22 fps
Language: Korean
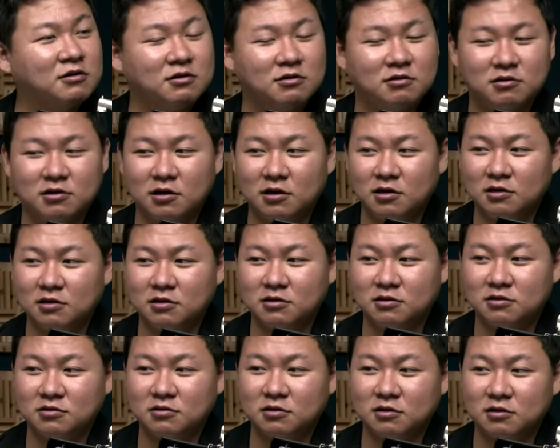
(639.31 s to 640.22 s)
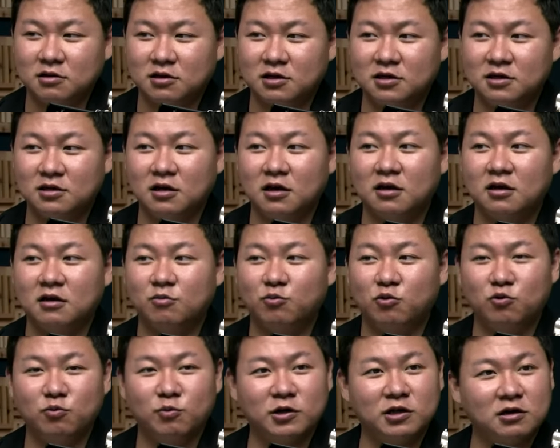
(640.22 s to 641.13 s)
일단 기대해
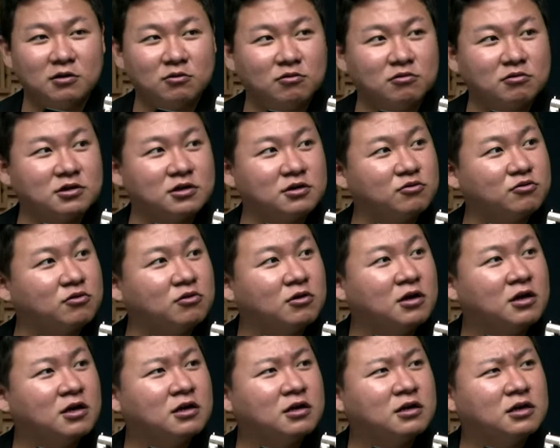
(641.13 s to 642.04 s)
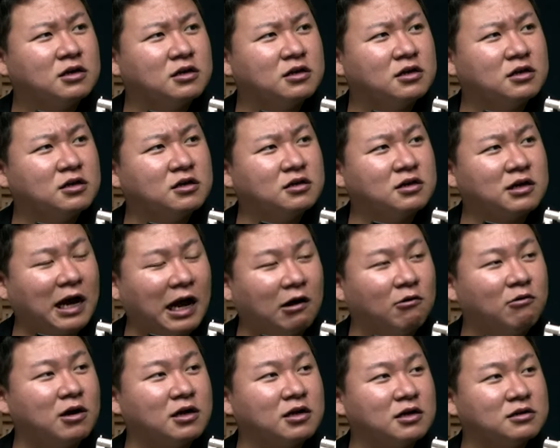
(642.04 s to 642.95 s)
볼 만하고 그리고 이
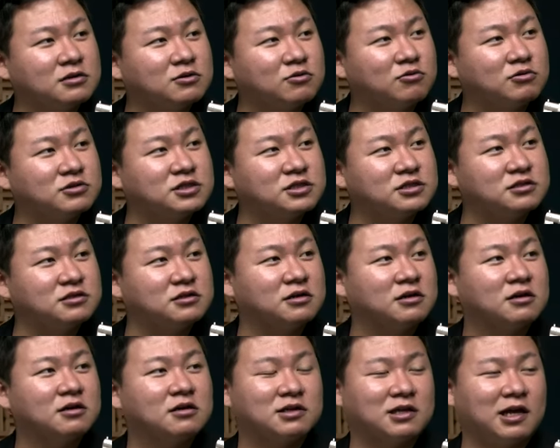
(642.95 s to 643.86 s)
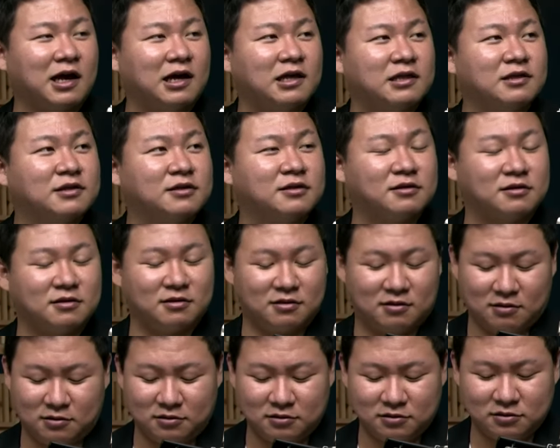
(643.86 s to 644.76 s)
강화라는 곳이 단
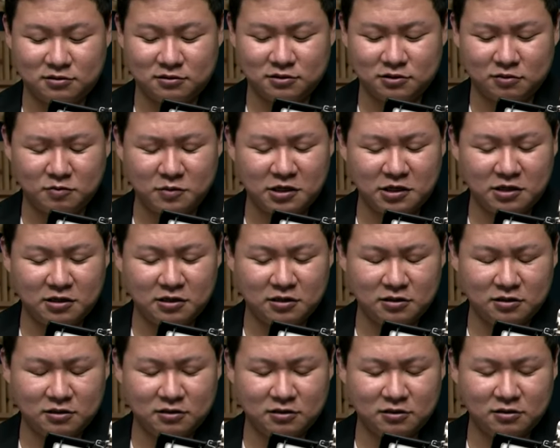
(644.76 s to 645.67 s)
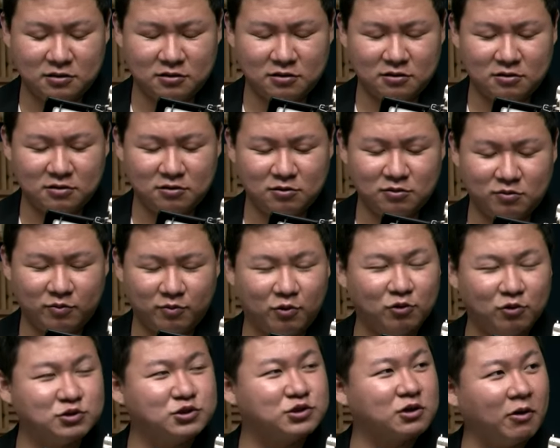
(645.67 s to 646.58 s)
정말
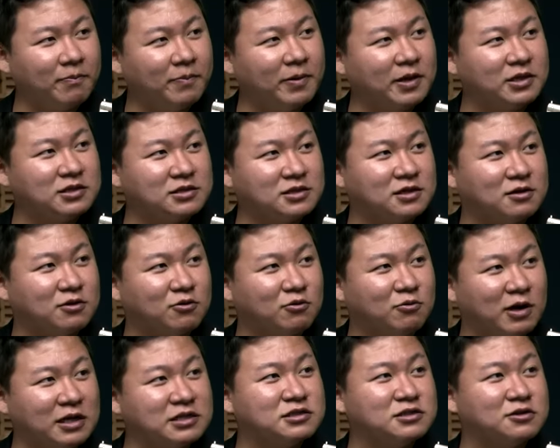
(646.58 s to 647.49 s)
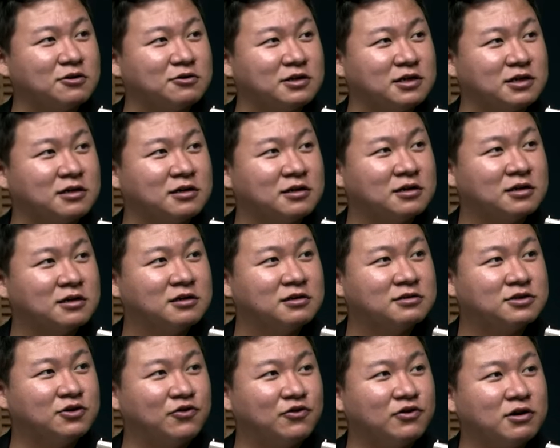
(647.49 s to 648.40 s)
보수 텃밭이에요 완전히. 예.
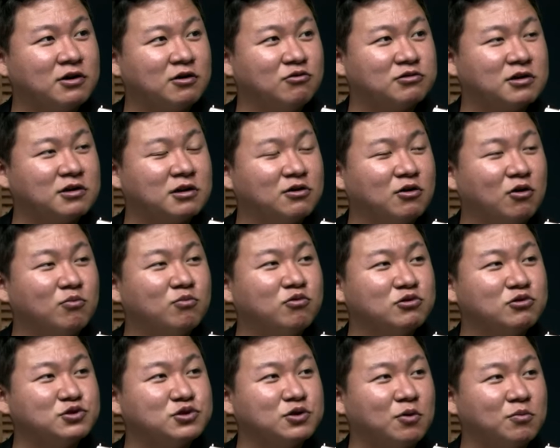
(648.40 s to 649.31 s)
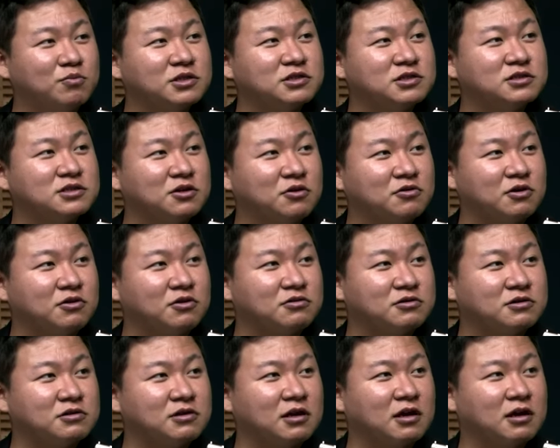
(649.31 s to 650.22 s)
그렇죠. 저희가 어떻게 넘볼 수 없는
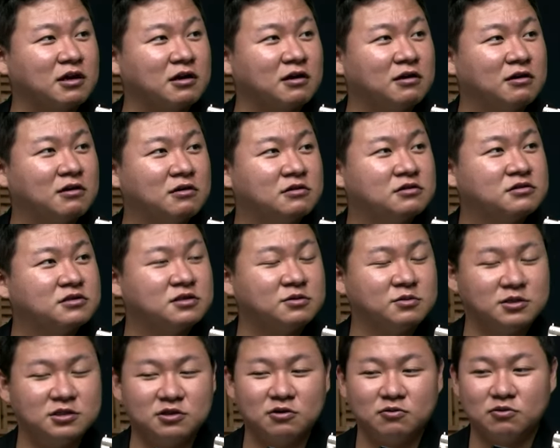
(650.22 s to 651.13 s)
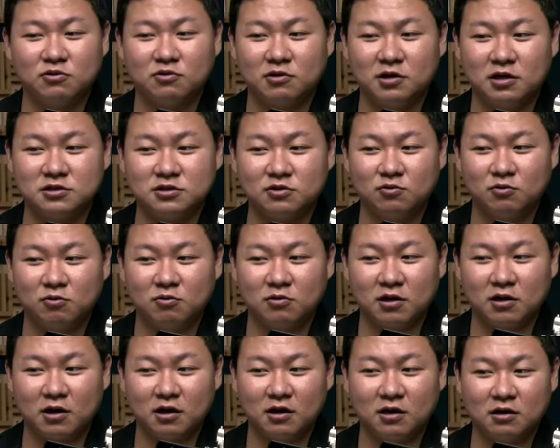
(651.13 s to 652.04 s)
지역이었는데. 예. 지금 이 정도까지
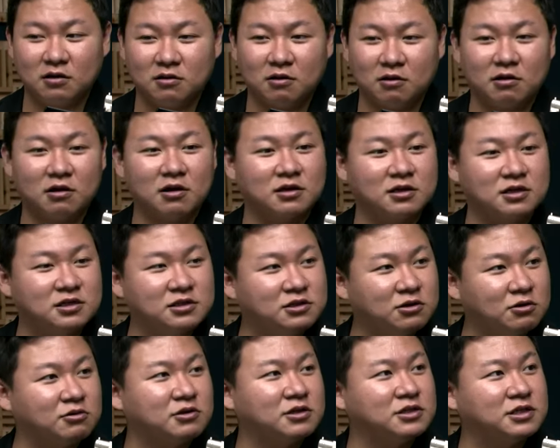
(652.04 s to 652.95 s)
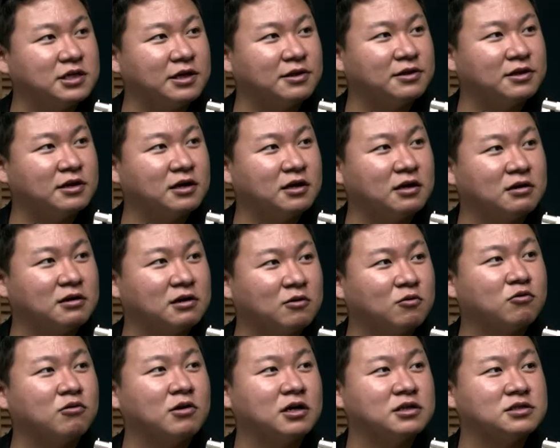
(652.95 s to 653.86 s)
온 게 되게 기적이지
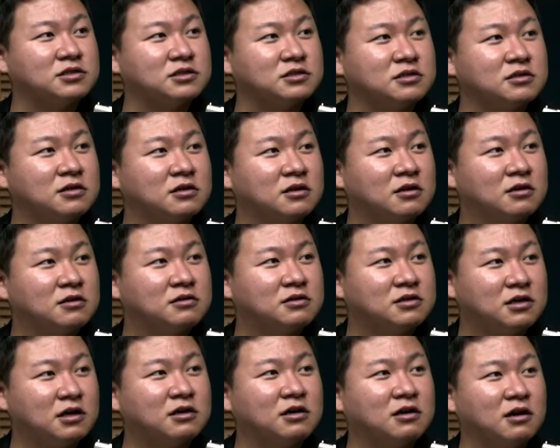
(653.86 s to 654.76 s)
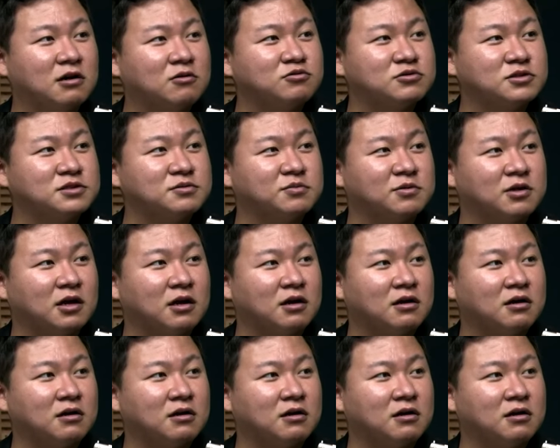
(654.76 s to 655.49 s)
않나라고까지 이야기를 하고 있습니다.